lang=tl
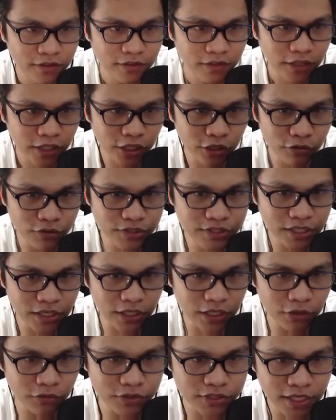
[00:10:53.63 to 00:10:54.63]
E UG,
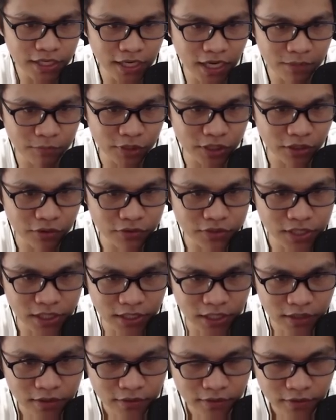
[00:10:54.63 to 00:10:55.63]
e UG gamit e UG
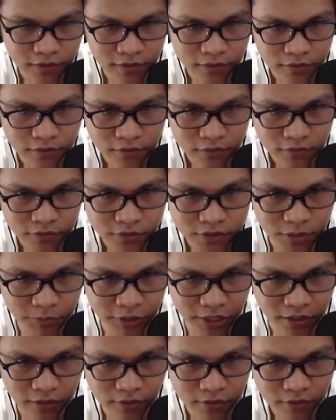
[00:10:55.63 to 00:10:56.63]
ni. Sama
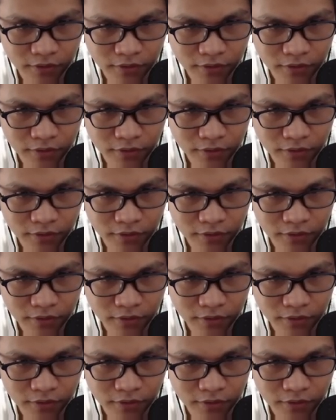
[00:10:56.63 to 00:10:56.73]
ni?